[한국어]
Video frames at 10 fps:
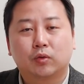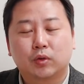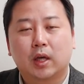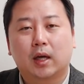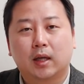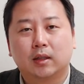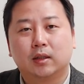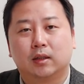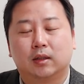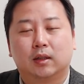
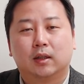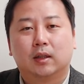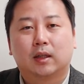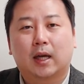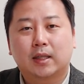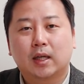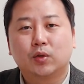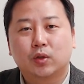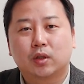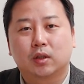주장하는
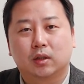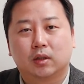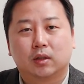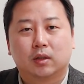가짜뉴스,